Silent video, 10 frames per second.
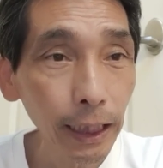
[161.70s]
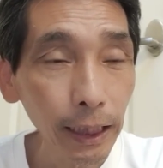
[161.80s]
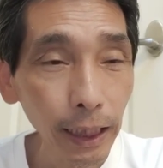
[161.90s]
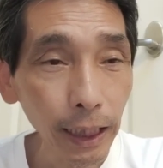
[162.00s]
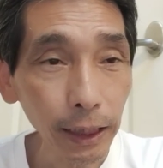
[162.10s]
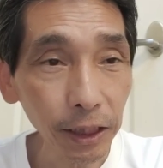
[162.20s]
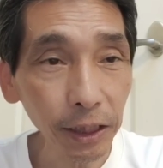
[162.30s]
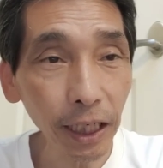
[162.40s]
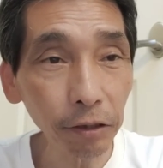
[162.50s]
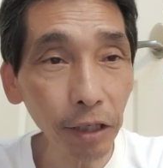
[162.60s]
えー、
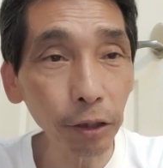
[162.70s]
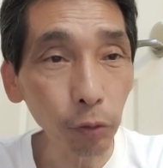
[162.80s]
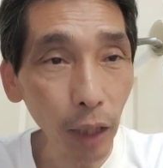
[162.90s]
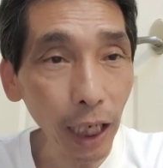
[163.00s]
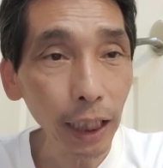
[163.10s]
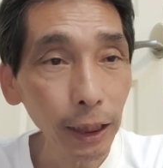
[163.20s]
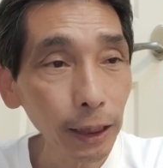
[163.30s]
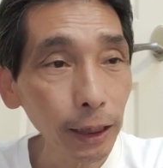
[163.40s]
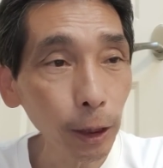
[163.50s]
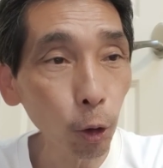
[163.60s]
CNN は
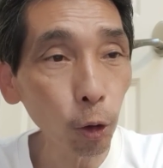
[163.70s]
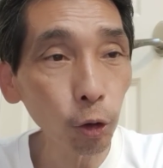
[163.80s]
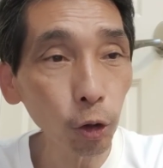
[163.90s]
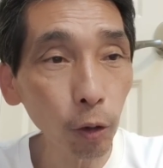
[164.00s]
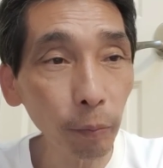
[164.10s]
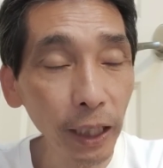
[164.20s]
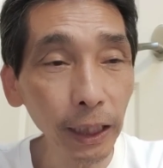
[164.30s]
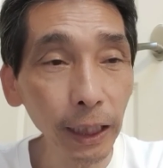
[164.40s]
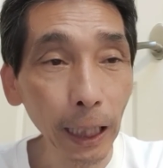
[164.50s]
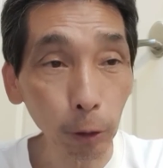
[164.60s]
日本の
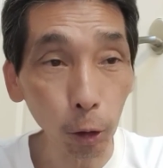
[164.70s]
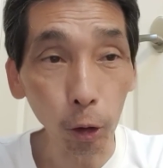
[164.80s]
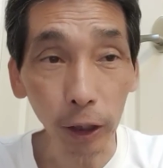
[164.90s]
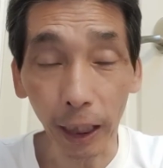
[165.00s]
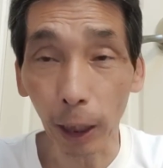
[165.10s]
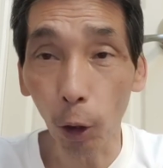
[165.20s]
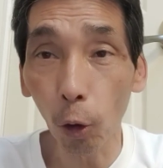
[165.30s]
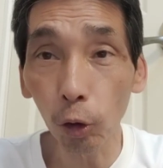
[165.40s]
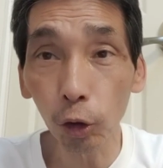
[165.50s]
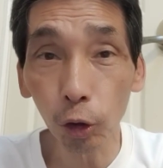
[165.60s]
メディアの基
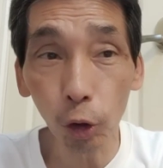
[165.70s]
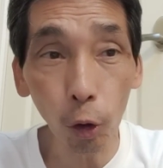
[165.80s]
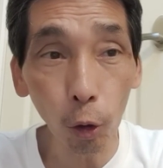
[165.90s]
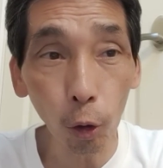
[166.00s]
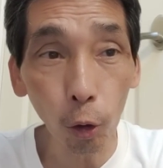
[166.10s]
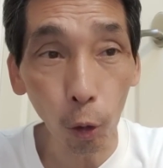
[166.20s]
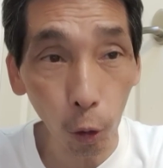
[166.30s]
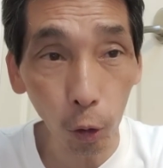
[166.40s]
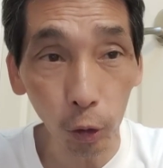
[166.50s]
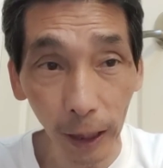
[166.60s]
本情
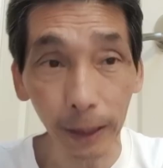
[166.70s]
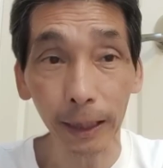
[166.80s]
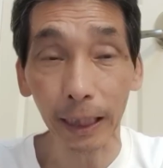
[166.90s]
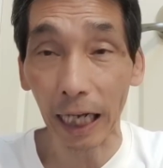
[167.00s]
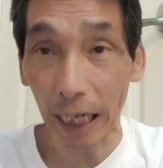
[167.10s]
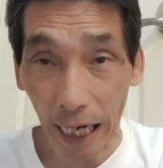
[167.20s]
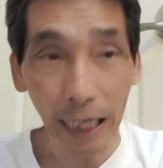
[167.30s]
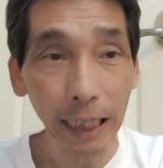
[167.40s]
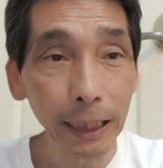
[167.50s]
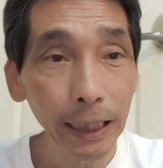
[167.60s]
報ですから、
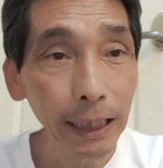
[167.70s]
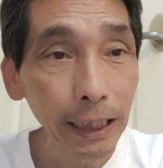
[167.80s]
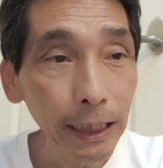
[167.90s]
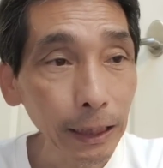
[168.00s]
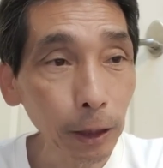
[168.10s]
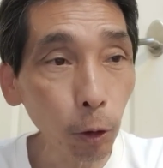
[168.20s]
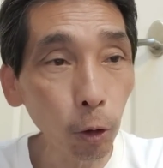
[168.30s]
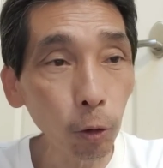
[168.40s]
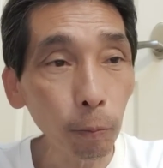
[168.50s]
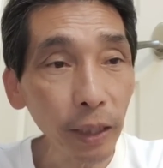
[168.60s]
日
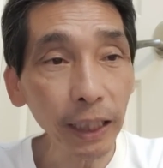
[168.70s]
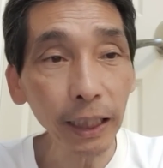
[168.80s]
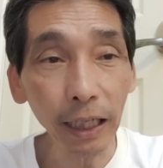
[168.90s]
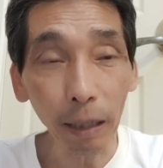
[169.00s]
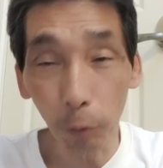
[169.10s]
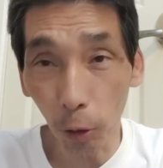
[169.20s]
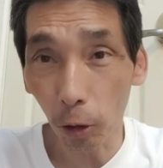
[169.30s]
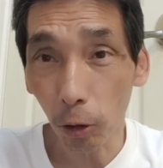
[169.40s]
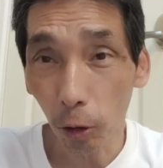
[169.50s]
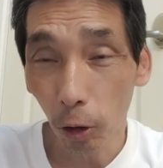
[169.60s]
本メディア
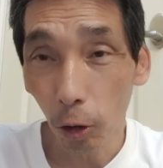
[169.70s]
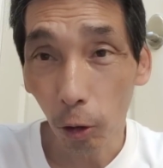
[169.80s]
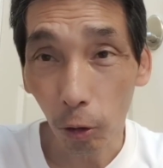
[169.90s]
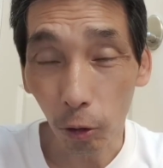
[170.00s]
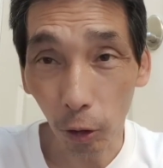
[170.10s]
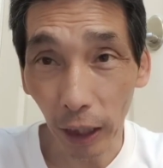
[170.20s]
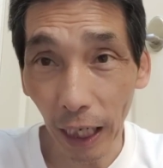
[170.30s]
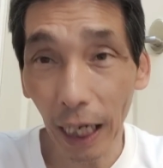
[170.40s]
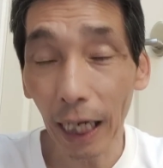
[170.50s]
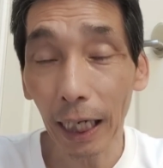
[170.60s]
もこれ
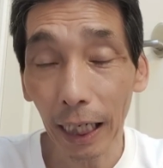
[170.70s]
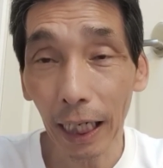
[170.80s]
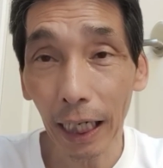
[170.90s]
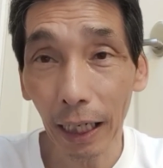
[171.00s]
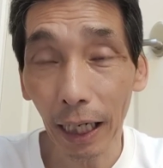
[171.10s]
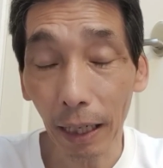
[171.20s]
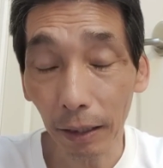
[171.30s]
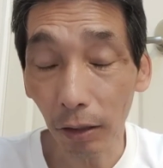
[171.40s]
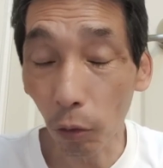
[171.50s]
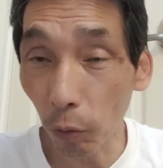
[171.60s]
があ
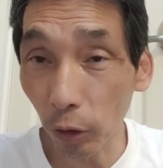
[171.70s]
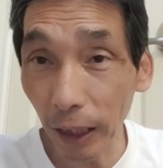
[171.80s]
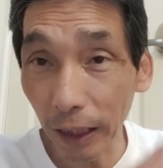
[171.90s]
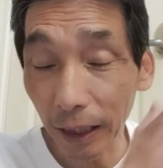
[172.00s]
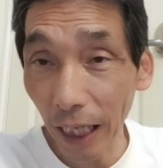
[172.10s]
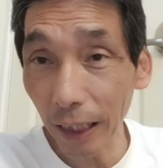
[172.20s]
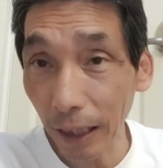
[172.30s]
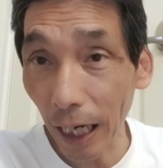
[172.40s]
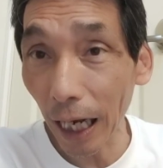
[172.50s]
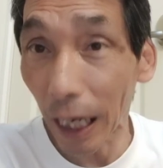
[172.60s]
表になっ
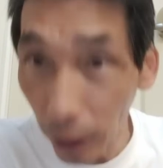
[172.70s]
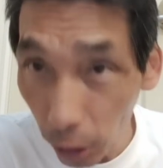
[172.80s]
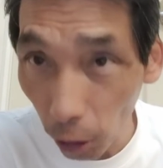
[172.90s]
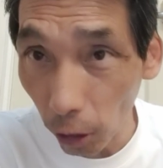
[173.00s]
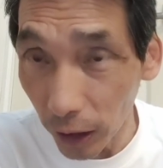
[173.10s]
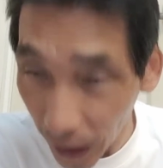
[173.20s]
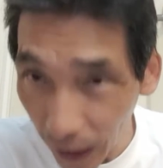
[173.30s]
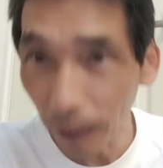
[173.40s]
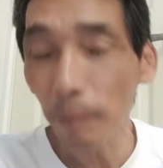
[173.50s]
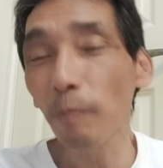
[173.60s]
た後
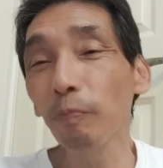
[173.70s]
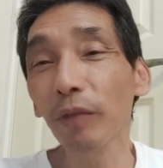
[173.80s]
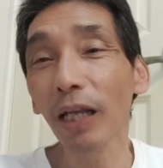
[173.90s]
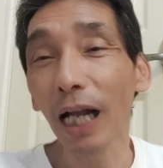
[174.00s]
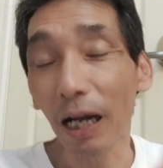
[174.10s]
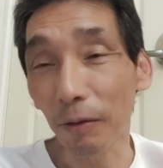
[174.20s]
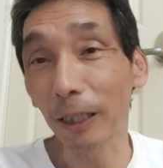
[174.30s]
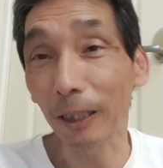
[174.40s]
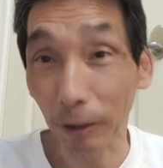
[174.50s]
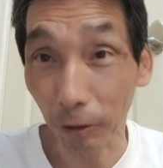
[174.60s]
に変
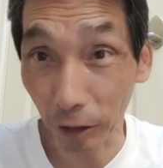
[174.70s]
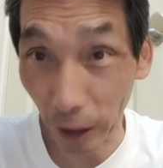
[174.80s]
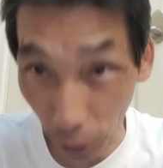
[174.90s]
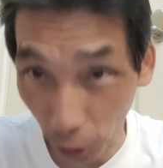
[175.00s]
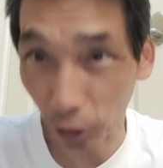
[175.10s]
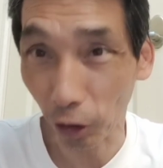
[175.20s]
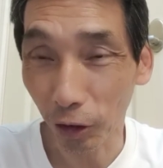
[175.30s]
わってくるでしょうと。